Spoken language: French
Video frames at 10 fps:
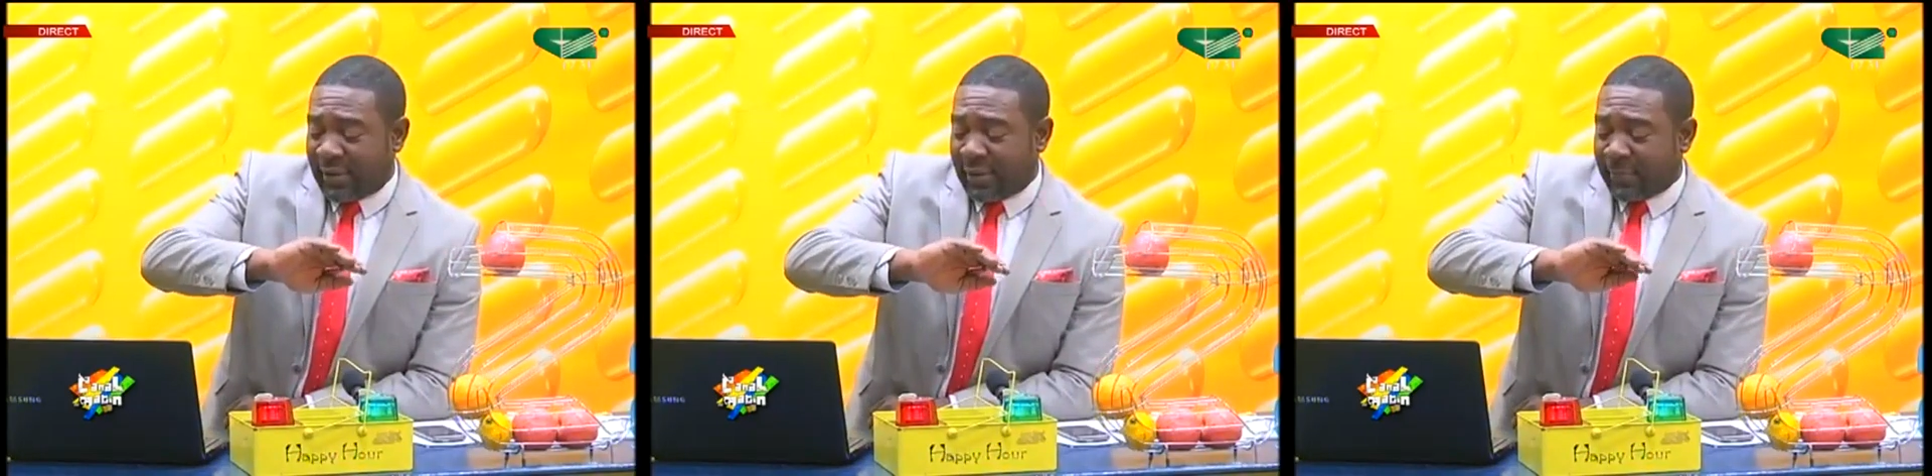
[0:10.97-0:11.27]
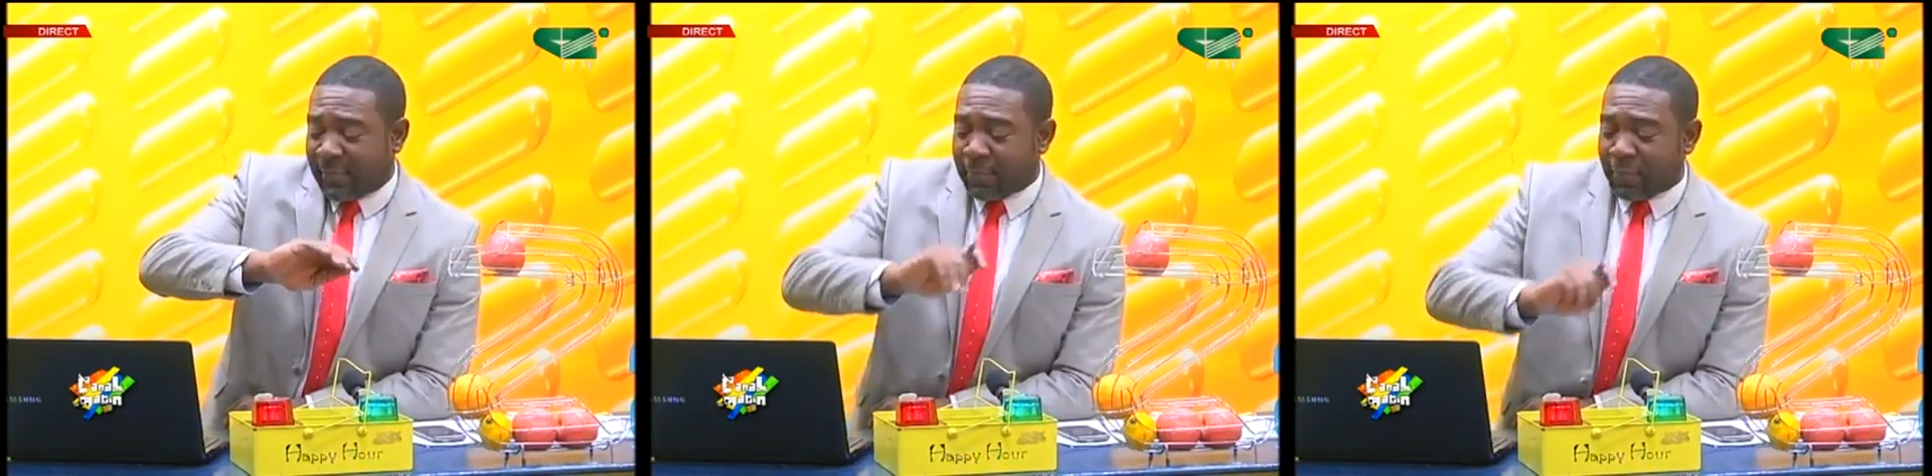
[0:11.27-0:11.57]
Hein.
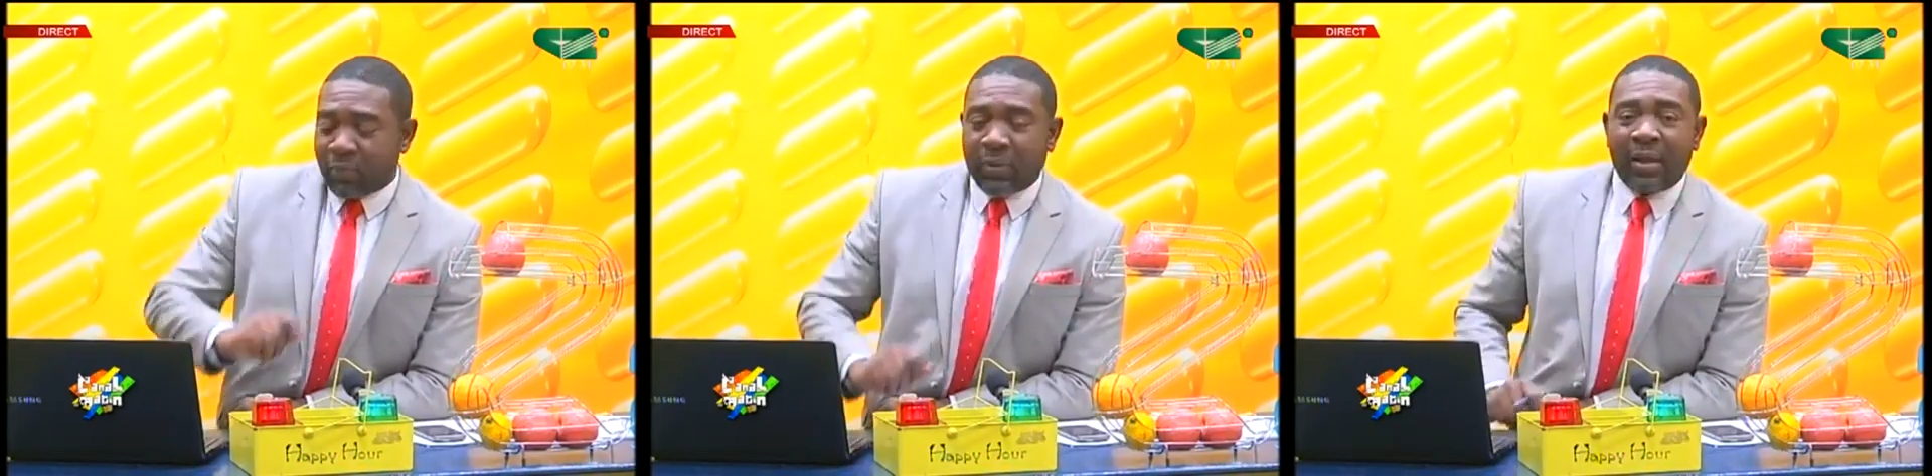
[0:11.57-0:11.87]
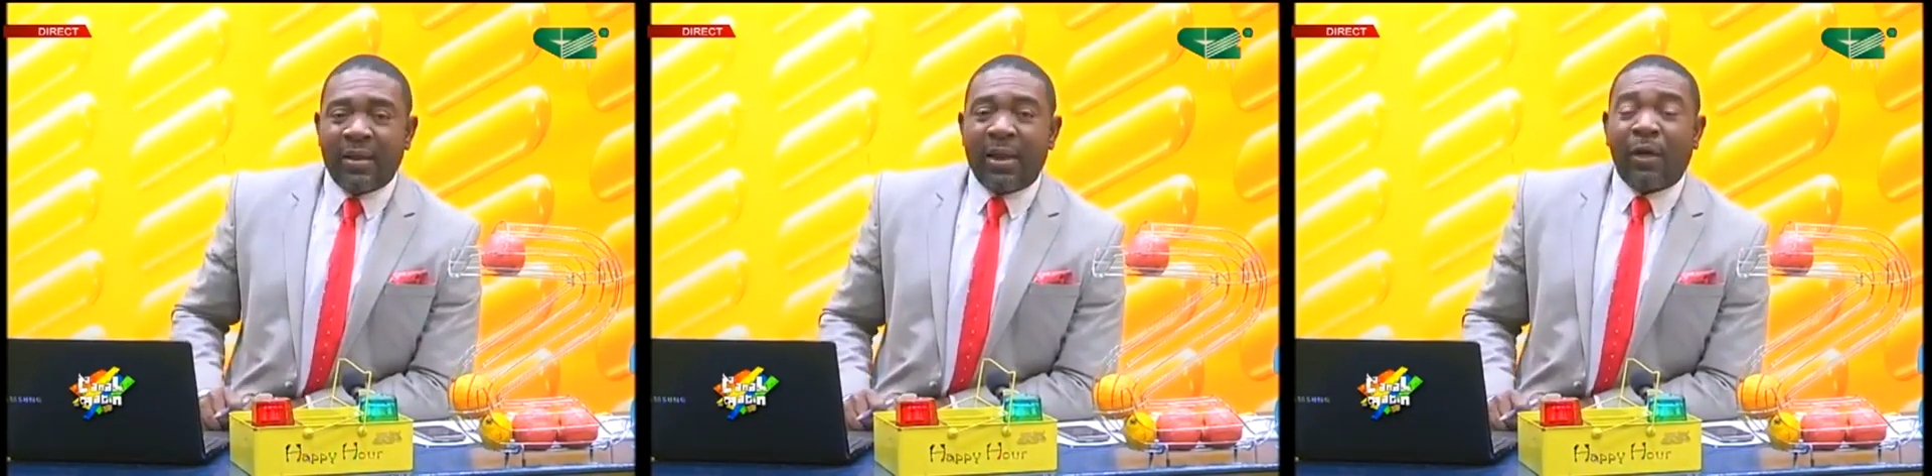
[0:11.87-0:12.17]

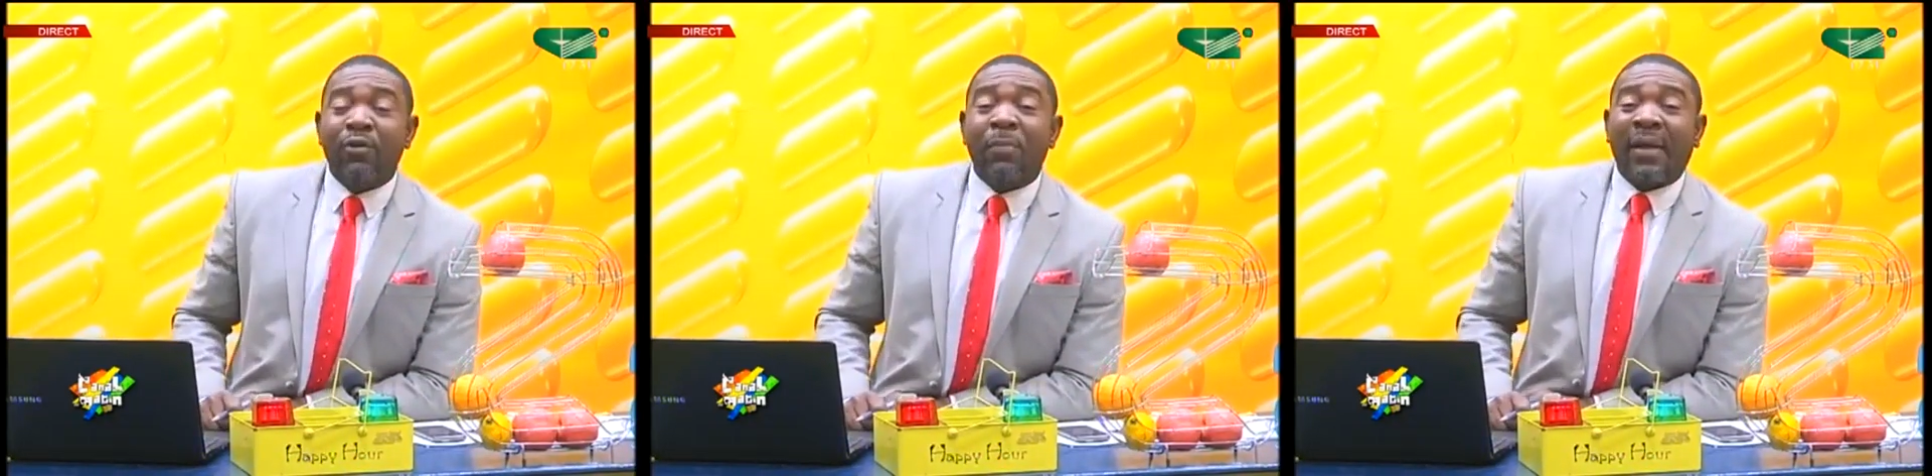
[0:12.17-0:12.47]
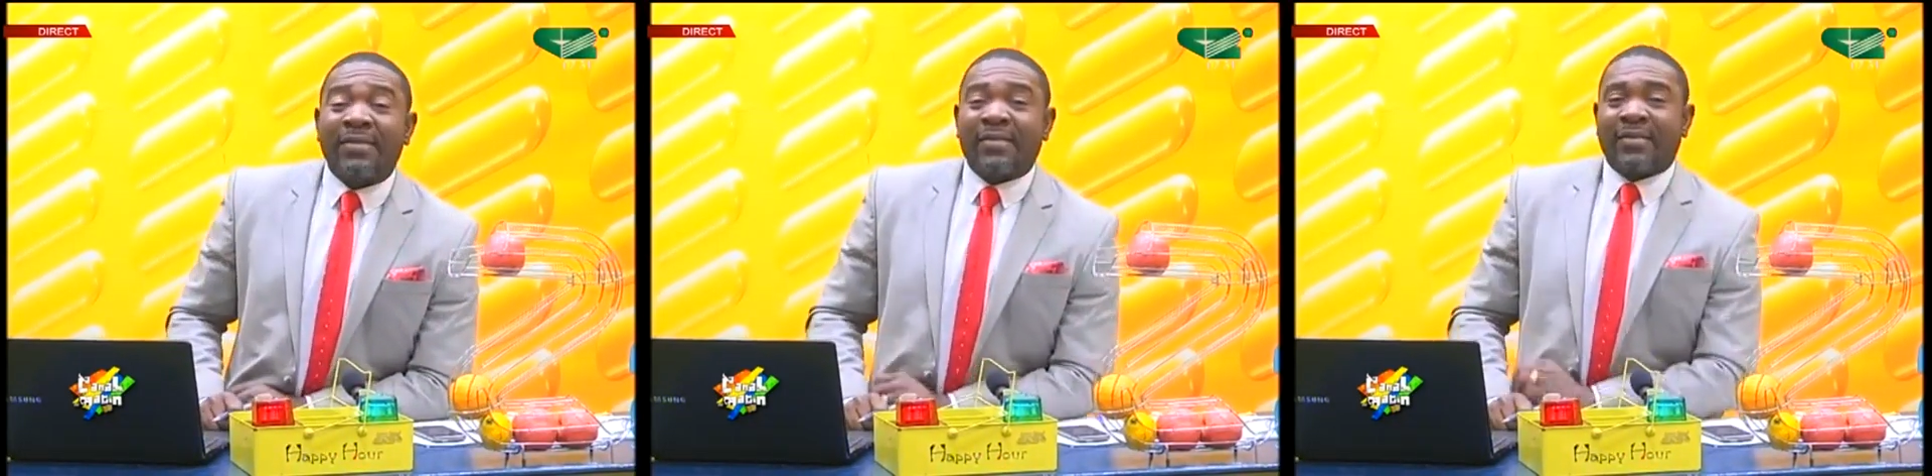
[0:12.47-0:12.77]
La revue de presse.